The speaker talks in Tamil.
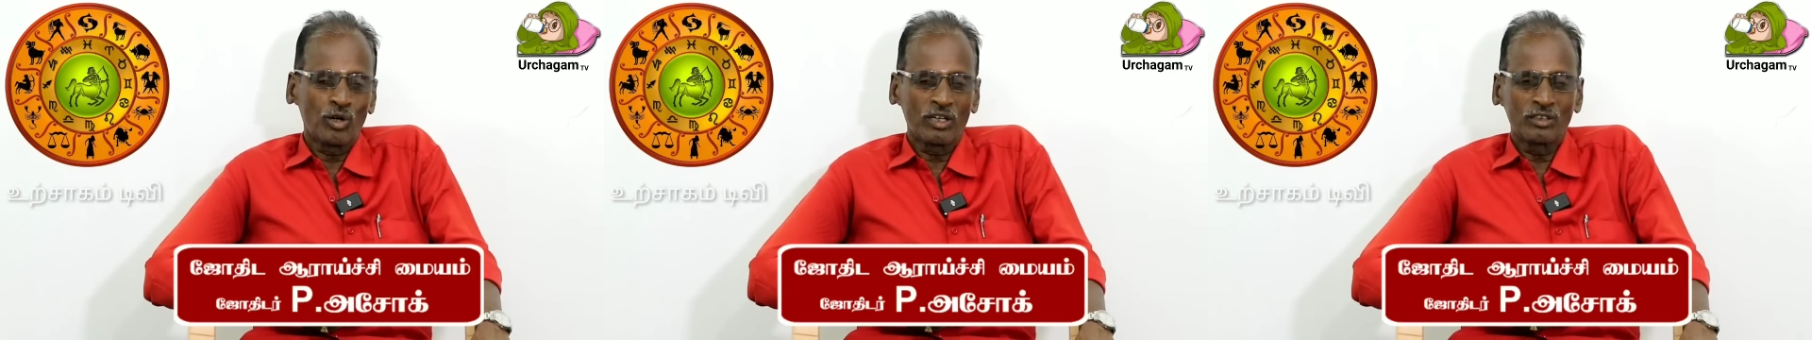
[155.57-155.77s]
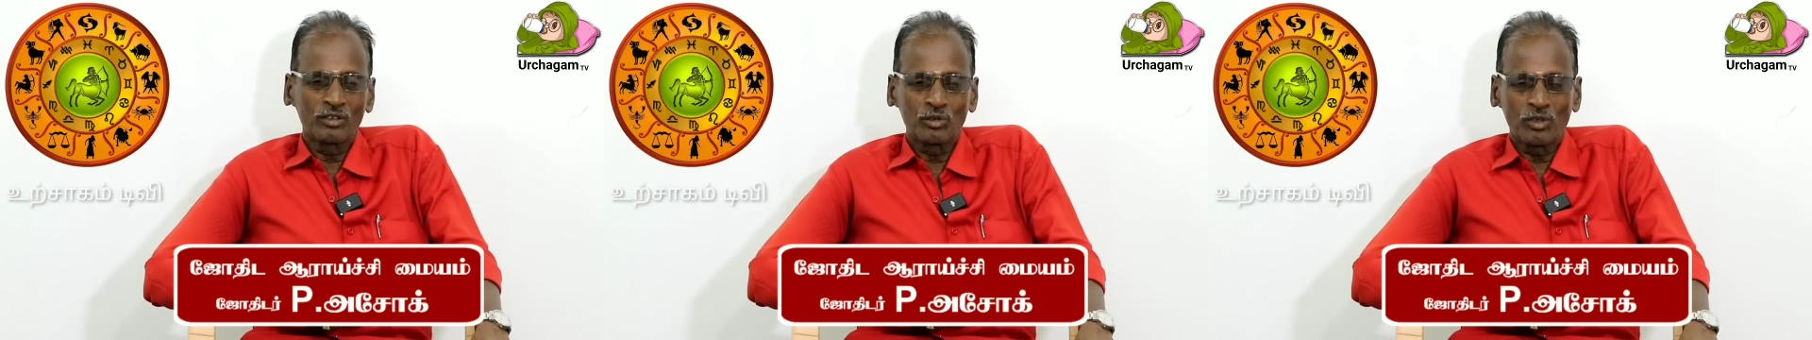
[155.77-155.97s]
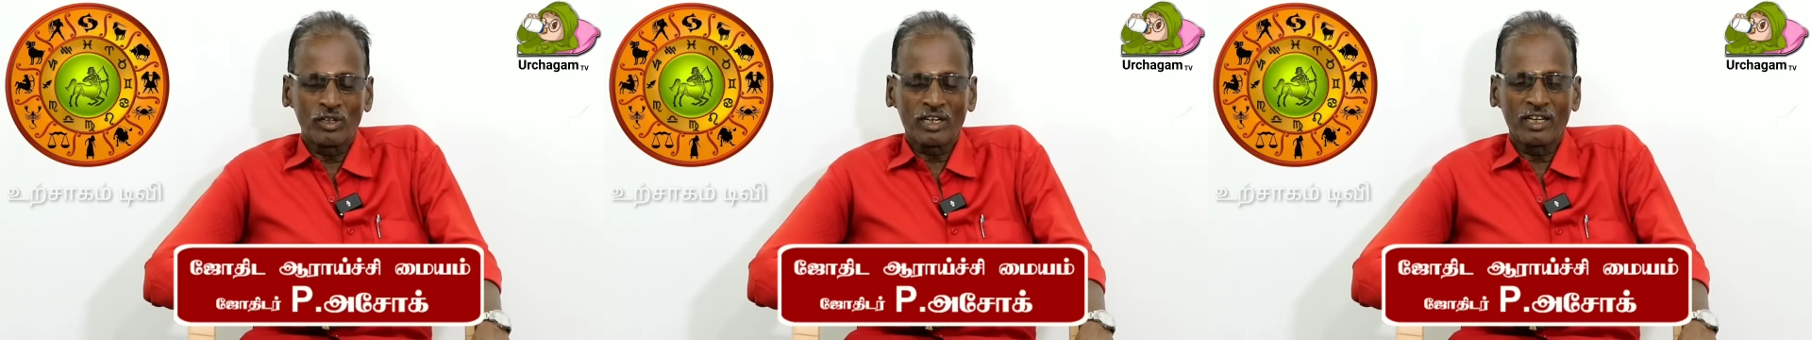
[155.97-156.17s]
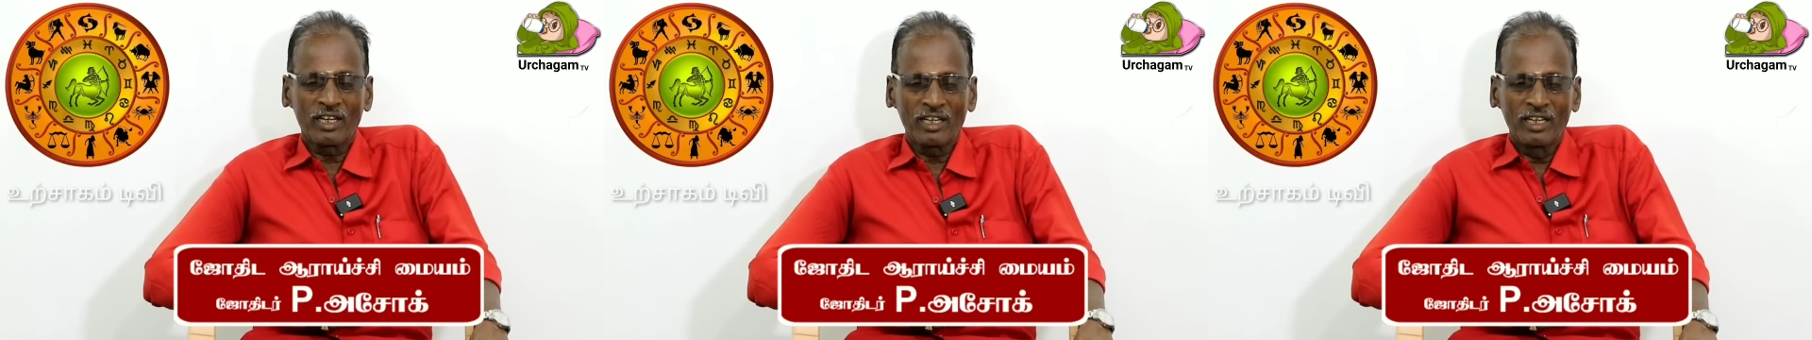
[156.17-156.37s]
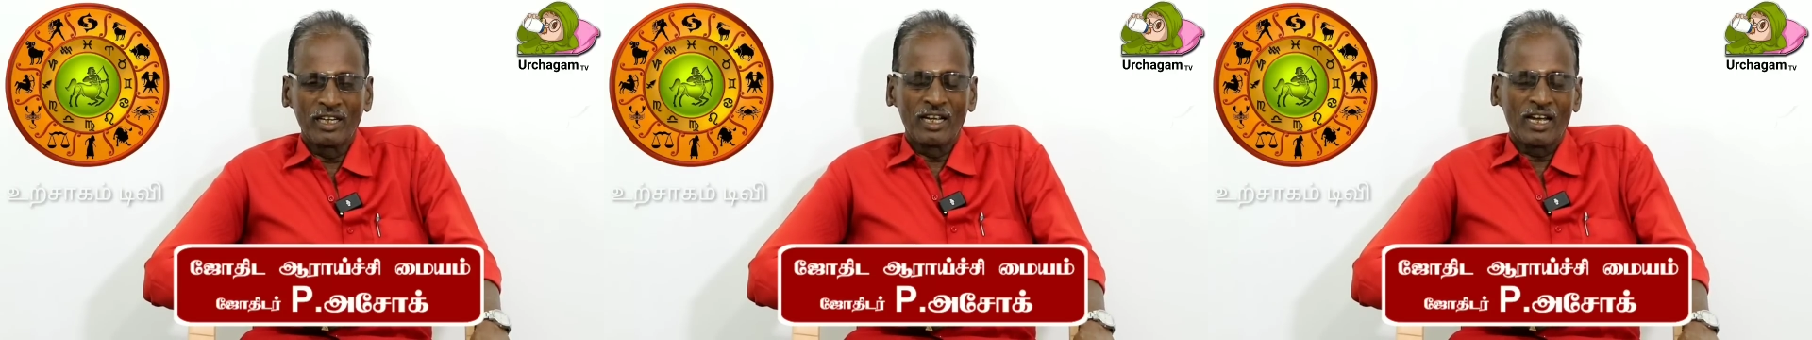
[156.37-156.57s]
யோகம்னு
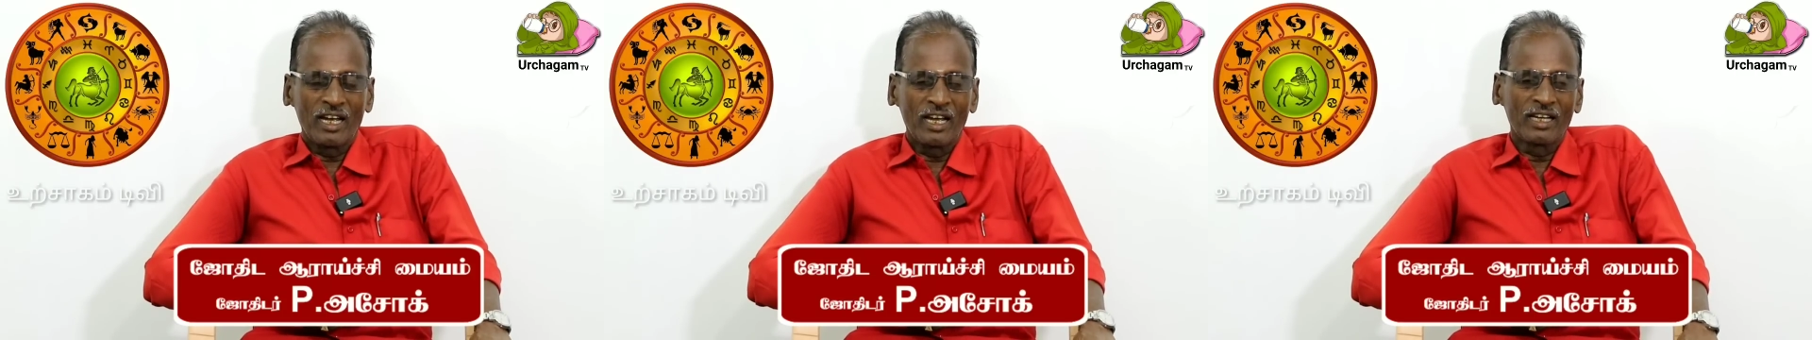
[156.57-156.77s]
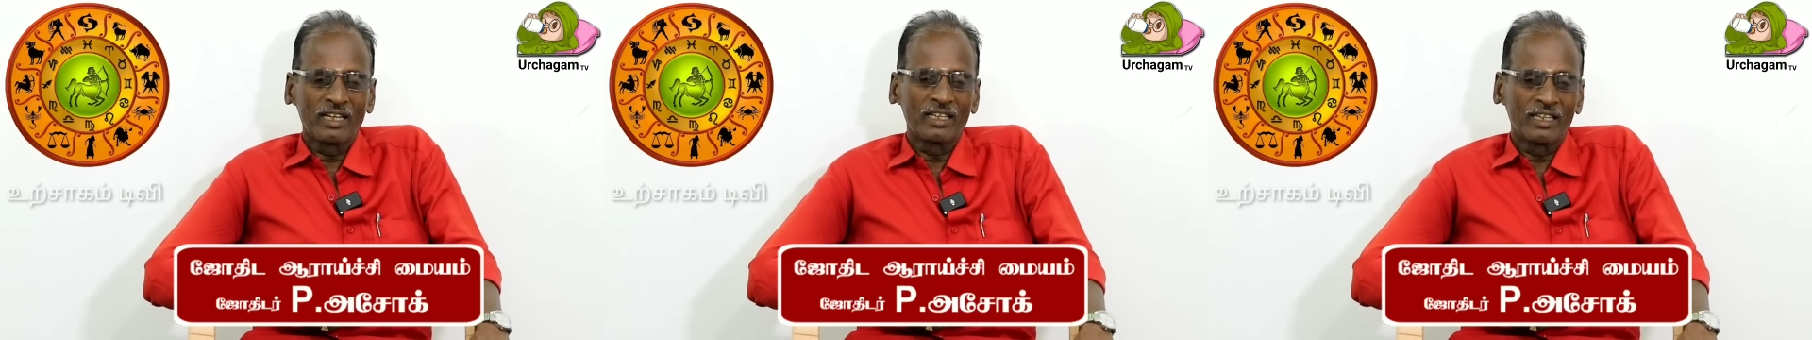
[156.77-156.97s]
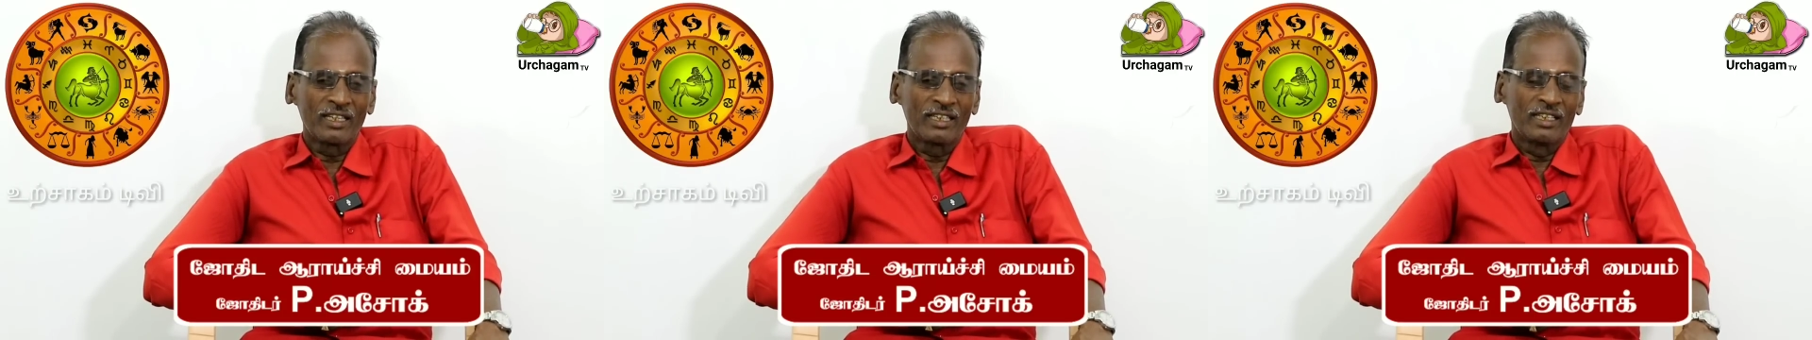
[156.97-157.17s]
சொல்கிறேன் ஆக